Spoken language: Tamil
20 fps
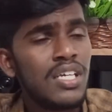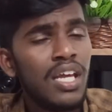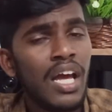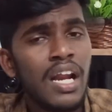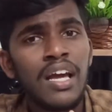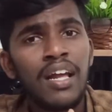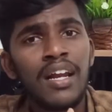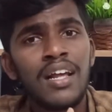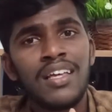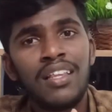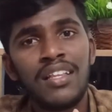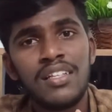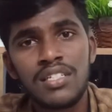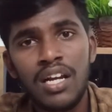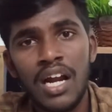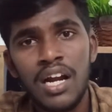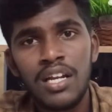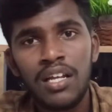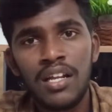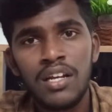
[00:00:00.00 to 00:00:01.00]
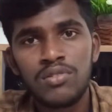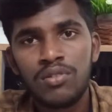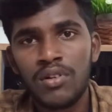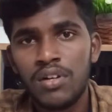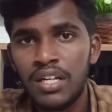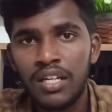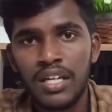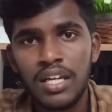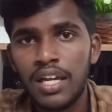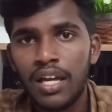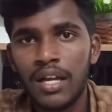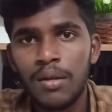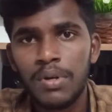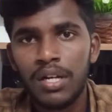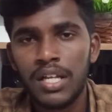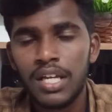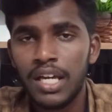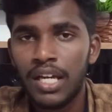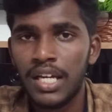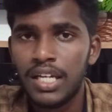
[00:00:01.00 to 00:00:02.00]
ஏன்னா நான் இதை ஸ்டார்டிங்கில் சொன்னால் நீங்கள் கேட்க
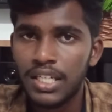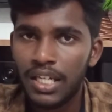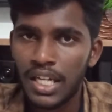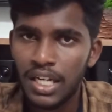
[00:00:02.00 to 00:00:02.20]
மாட்டீங்க